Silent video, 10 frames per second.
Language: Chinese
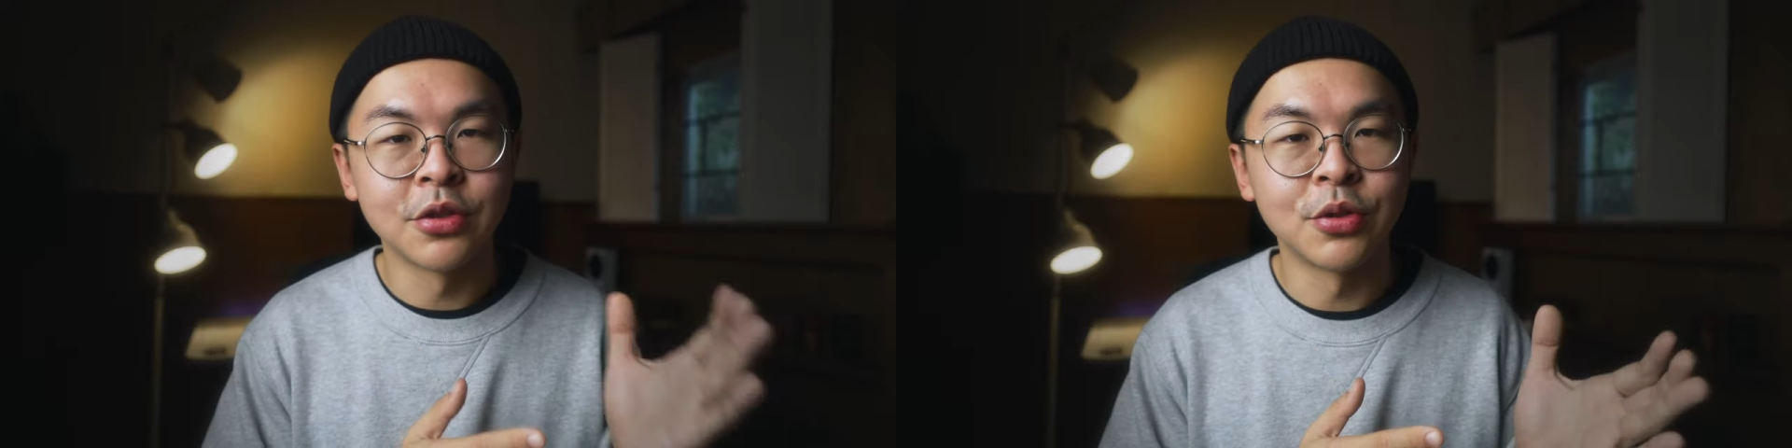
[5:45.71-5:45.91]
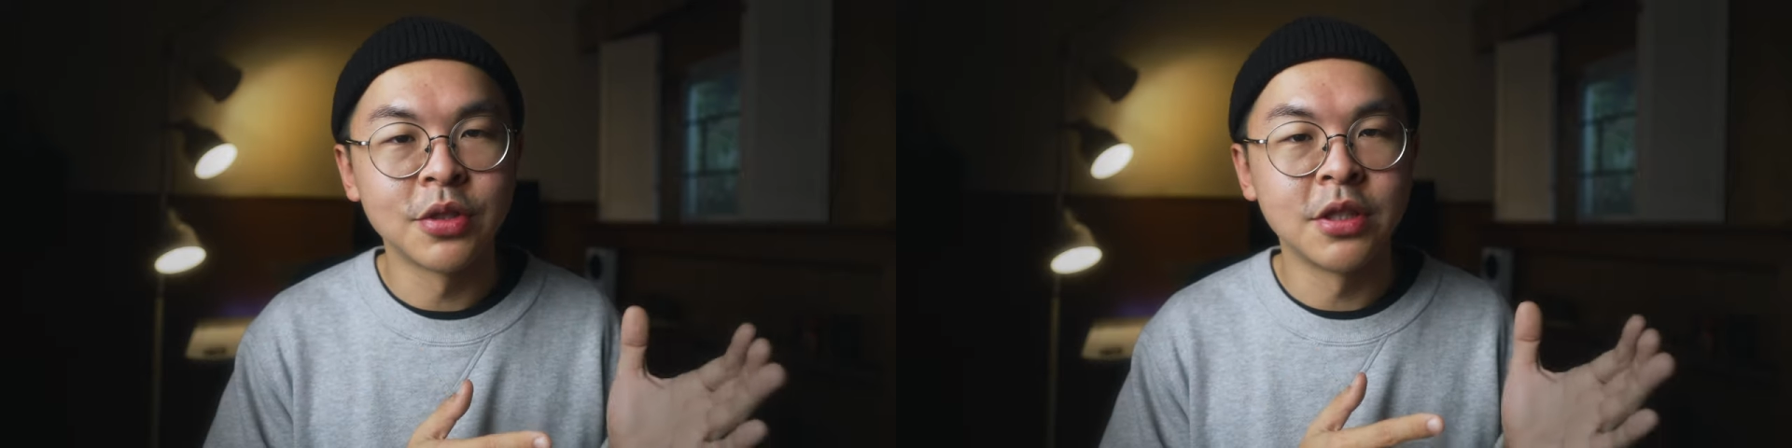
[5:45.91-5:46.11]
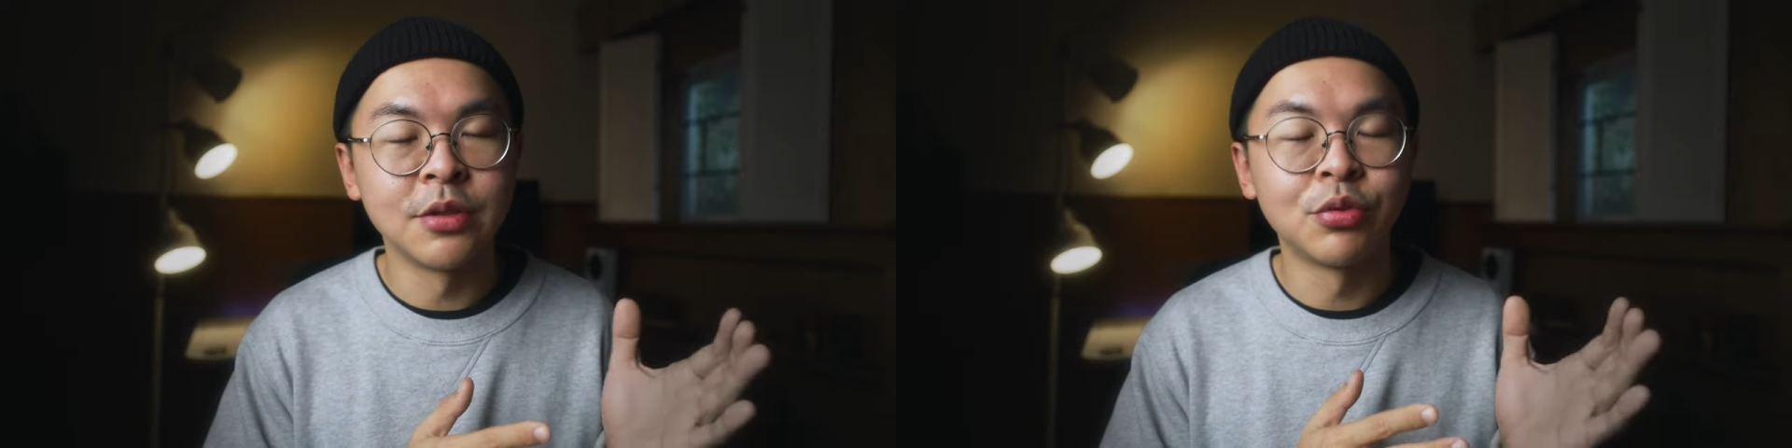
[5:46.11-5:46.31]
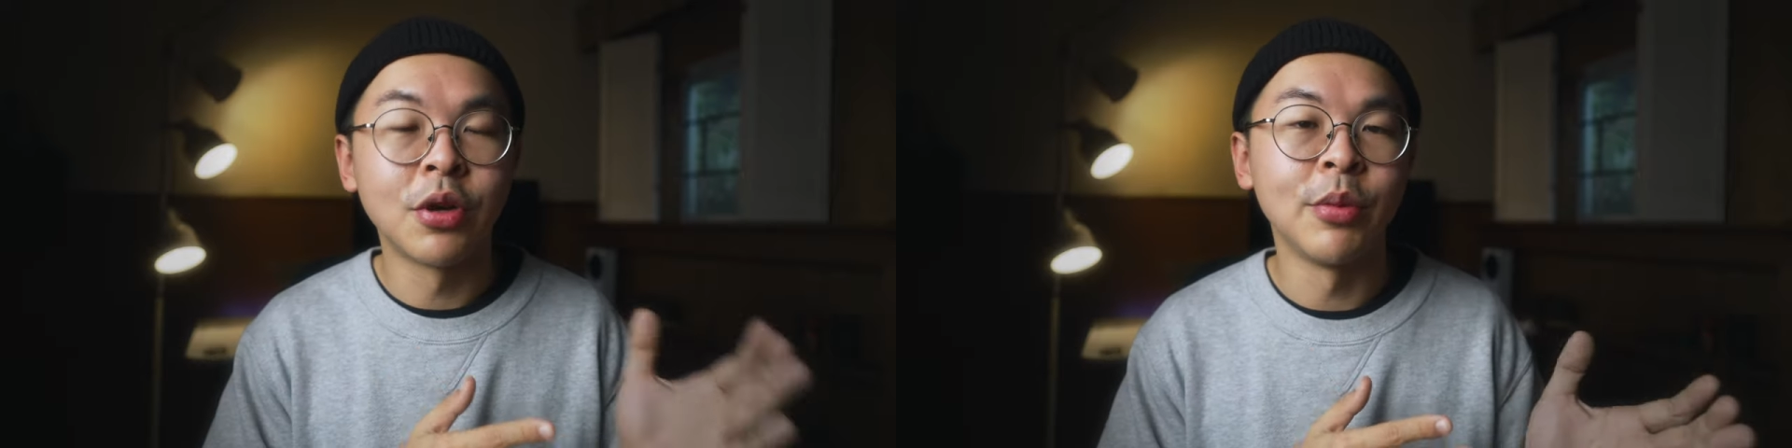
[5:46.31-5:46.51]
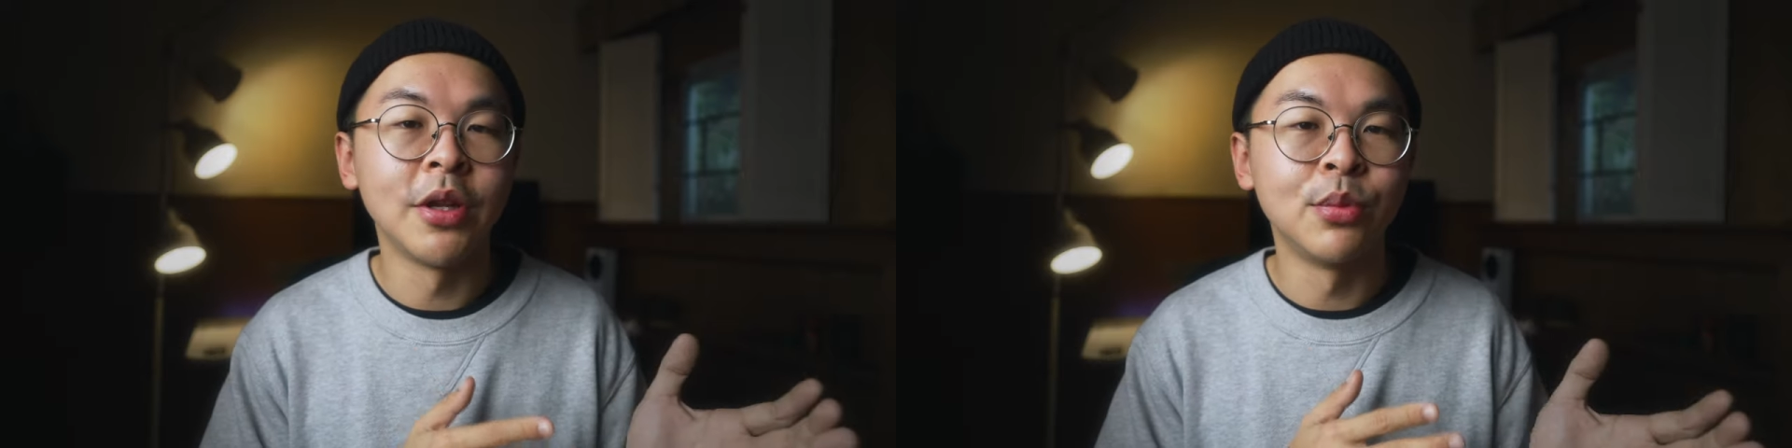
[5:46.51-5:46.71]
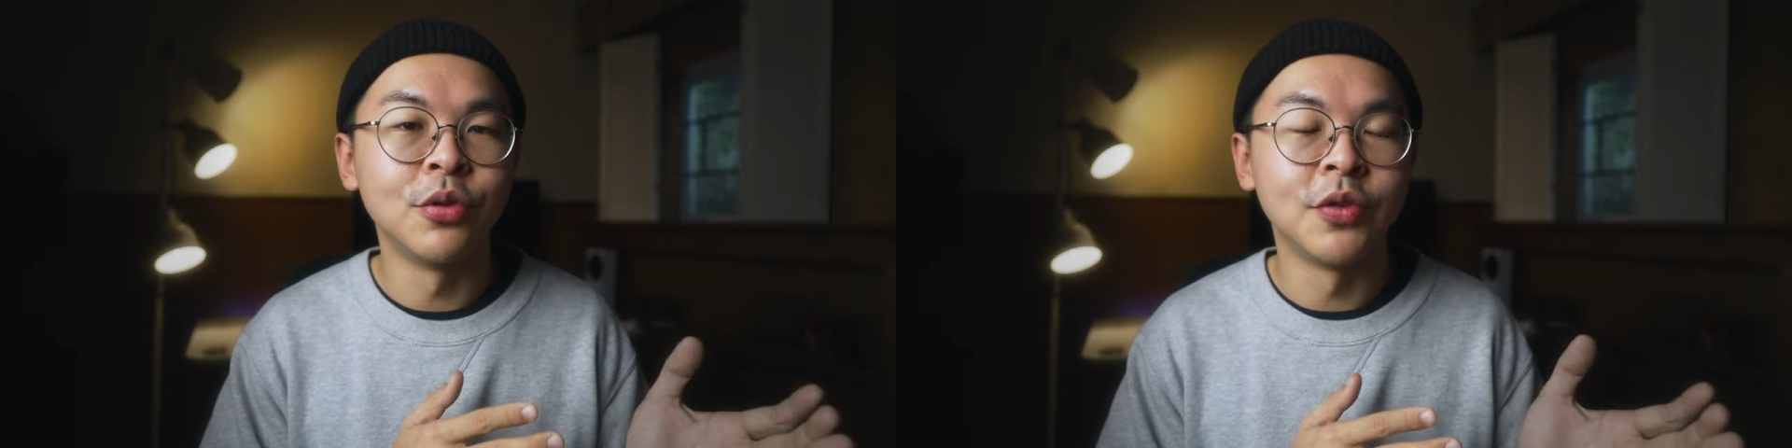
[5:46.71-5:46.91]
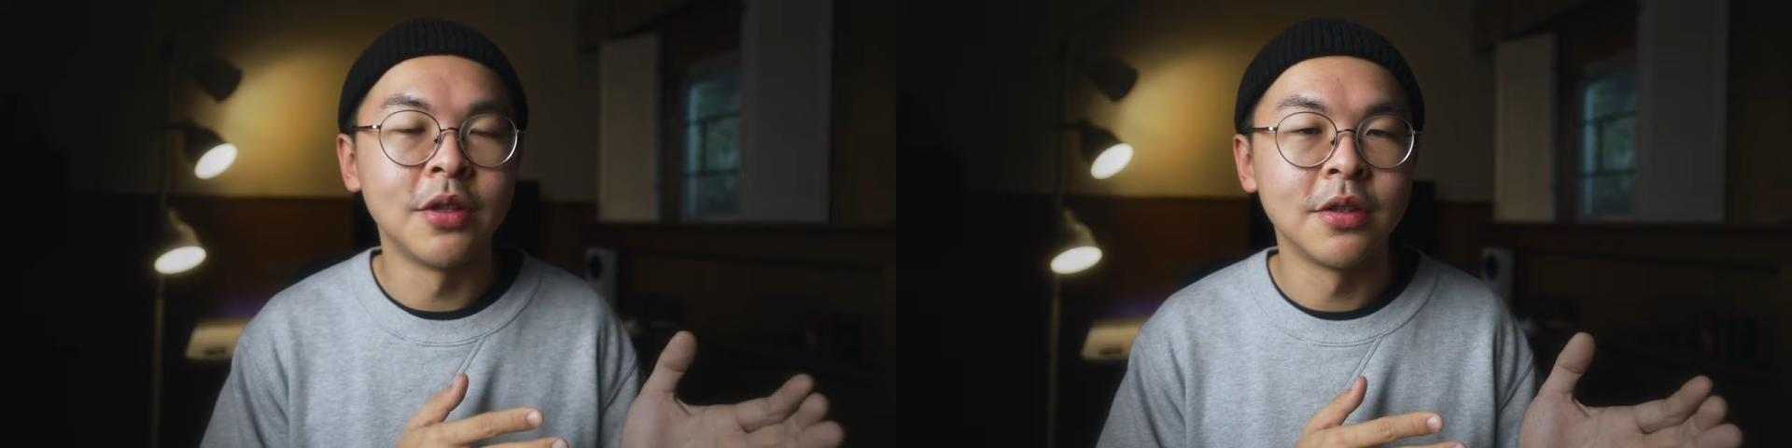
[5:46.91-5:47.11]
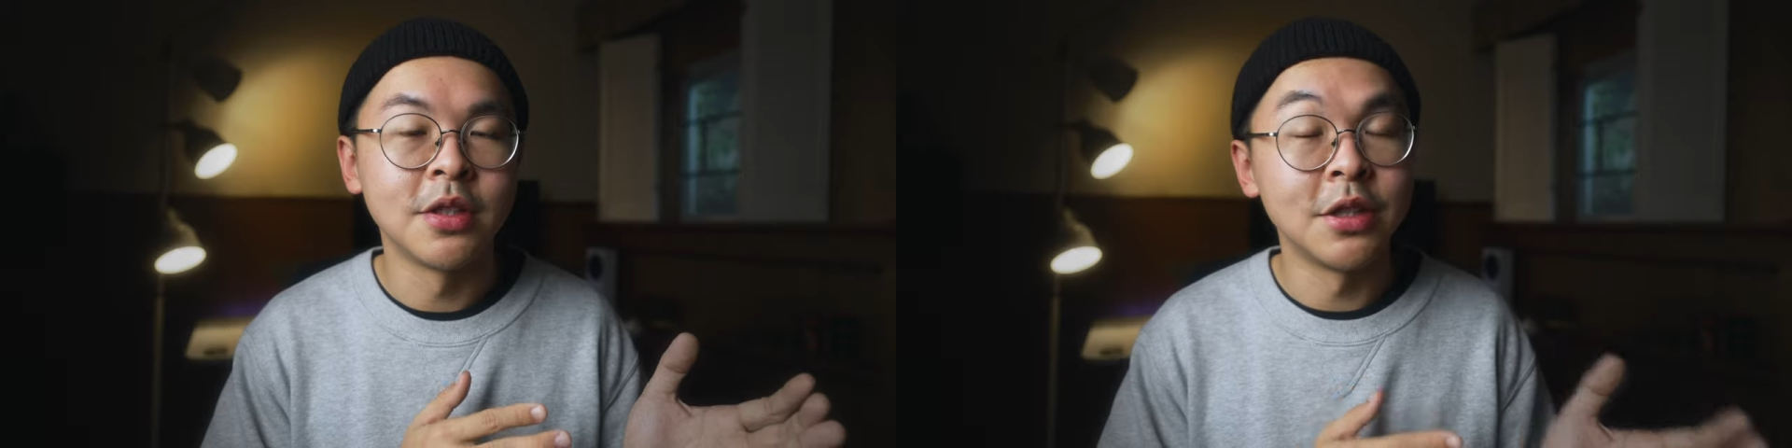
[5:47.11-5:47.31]
东西不完美的部
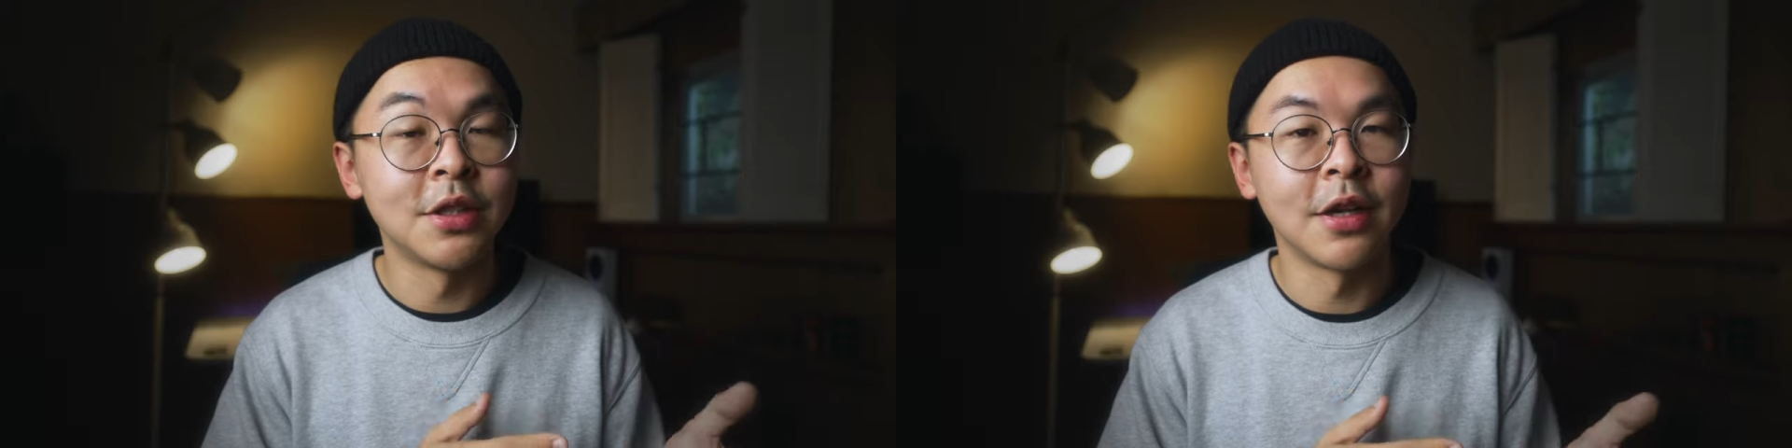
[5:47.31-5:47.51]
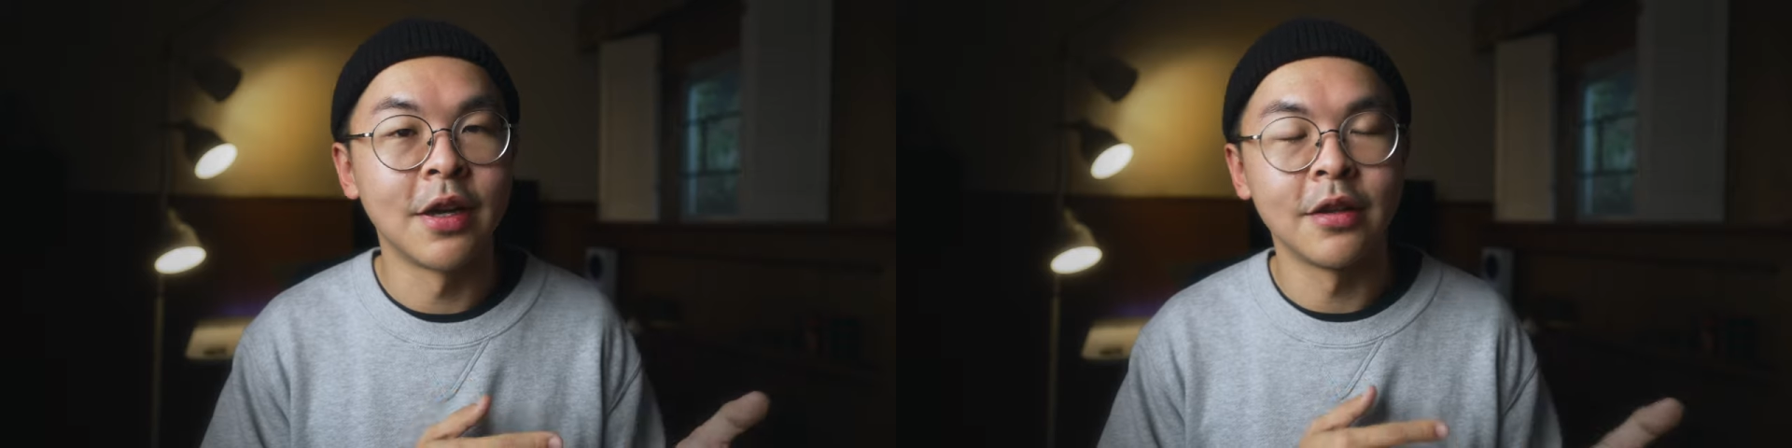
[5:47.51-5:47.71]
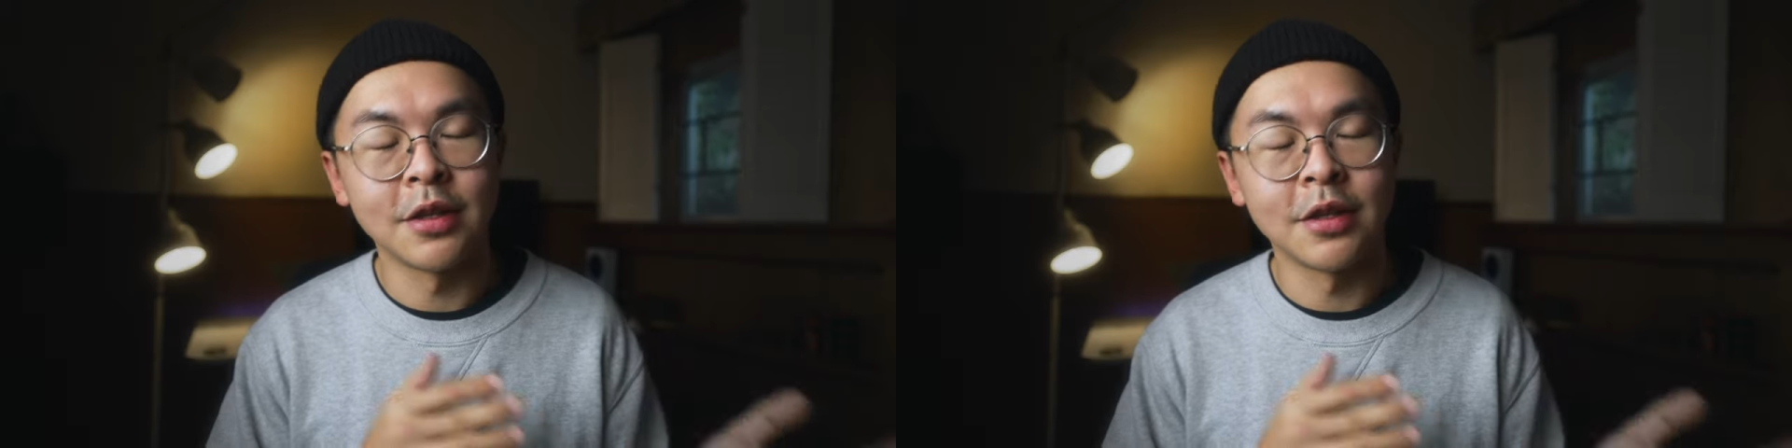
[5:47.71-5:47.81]
分记下来，